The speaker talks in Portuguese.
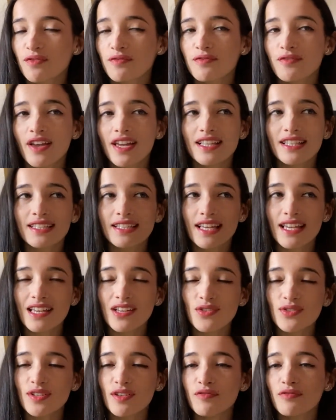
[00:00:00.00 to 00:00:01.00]
A fé em
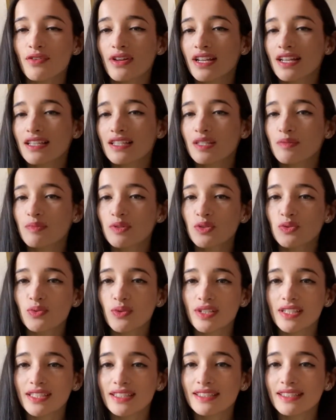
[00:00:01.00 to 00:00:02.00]
Deus, a fé na
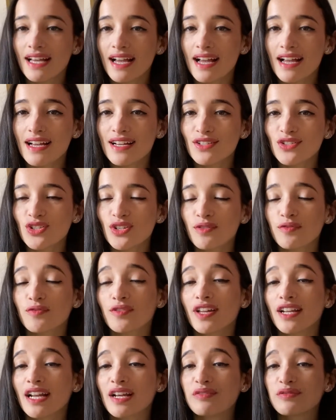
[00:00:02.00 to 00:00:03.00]
espiritualidade, a
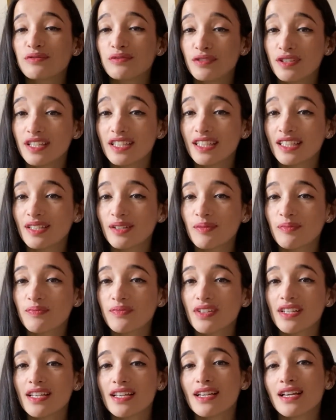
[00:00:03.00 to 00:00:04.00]
fé na vida.
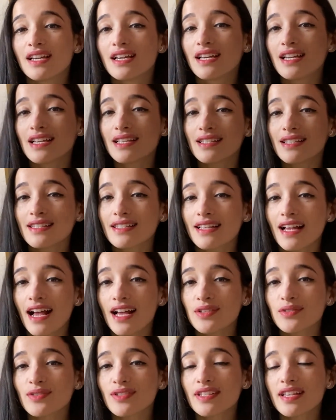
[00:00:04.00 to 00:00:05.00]
Esses
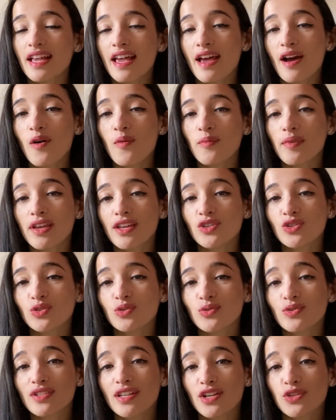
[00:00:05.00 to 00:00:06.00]
casos
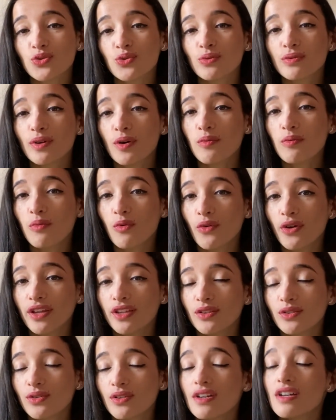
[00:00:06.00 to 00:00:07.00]
realmente nos ajudam
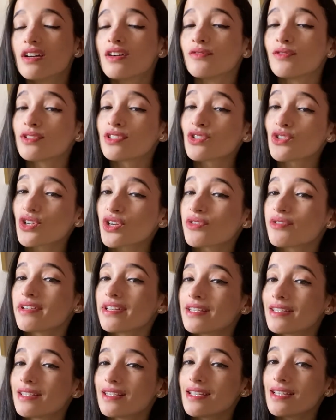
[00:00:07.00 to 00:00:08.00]
muito. Você já
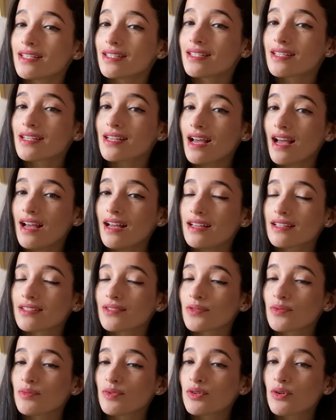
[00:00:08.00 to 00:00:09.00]
conhecia esse
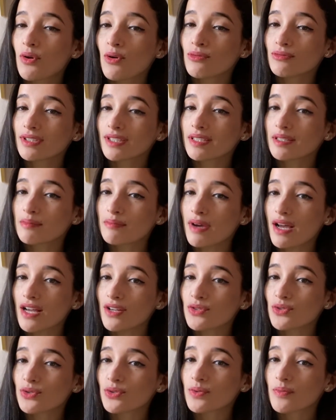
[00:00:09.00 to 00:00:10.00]
caso? Me conta aqui
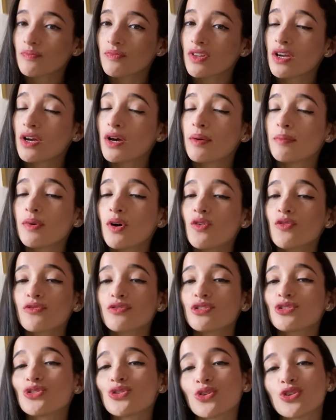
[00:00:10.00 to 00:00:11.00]
embaixo. Bom, o
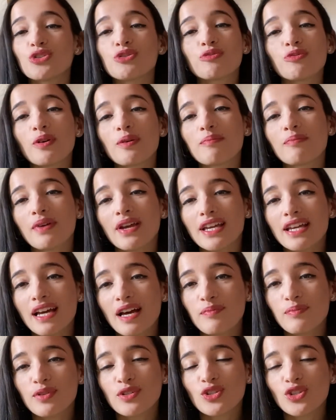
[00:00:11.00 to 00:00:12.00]
vídeo de hoje foi bem
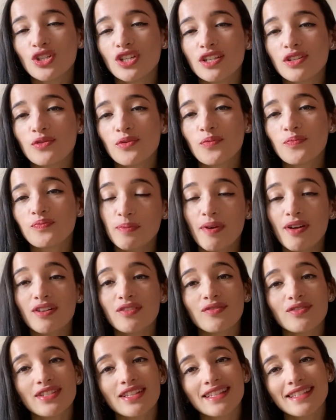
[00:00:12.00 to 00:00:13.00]
rapidinho.
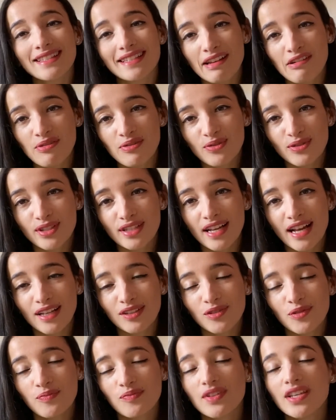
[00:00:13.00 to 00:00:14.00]
Espero que vocês tenham
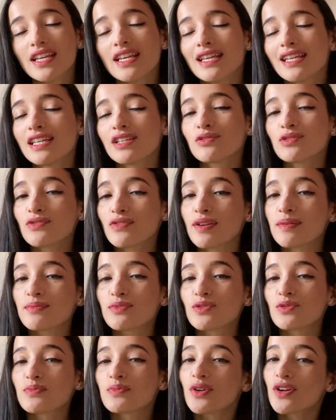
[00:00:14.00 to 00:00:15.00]
gostado e nos
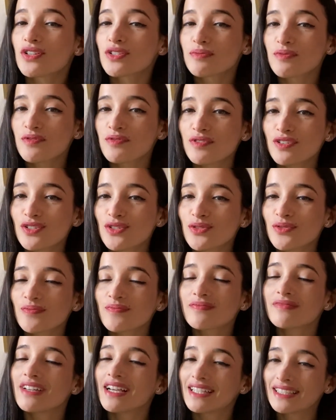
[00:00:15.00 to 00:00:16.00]
vemos no próximo
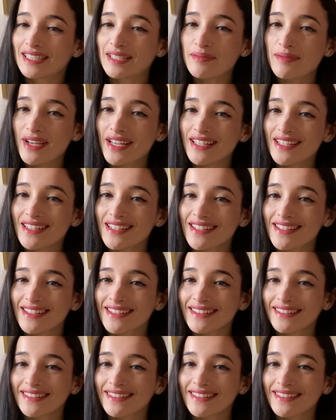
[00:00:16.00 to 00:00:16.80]
vídeo. Até mais!